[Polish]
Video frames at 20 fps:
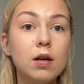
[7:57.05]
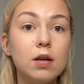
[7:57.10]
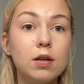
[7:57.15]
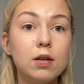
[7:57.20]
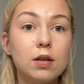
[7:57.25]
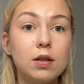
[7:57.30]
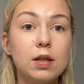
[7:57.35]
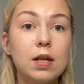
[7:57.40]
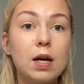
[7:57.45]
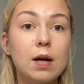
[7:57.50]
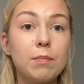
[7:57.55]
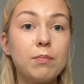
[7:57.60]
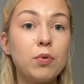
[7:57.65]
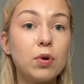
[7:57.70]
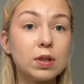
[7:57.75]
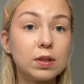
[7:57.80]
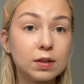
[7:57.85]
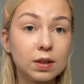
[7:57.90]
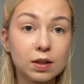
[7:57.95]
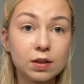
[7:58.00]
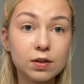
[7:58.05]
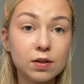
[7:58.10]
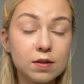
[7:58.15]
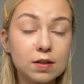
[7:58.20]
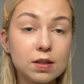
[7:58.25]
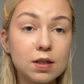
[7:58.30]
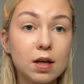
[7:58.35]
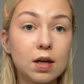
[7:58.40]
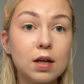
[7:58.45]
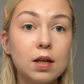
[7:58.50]
Y, na płatkach
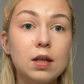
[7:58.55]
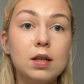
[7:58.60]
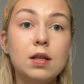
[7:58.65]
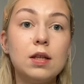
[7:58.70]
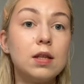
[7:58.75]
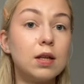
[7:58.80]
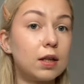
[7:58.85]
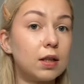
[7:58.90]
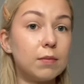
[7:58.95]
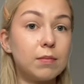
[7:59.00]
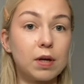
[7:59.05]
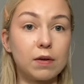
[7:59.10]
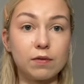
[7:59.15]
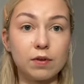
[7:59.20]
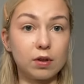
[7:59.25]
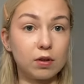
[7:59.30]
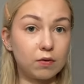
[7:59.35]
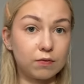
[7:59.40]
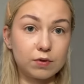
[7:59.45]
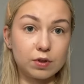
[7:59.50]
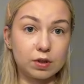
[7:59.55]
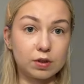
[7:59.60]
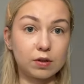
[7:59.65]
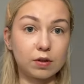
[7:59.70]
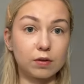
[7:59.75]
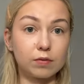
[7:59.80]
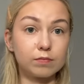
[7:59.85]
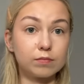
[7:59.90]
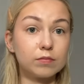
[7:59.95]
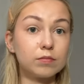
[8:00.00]
nosa i tak naprawdę to
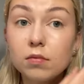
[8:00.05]
wszystko.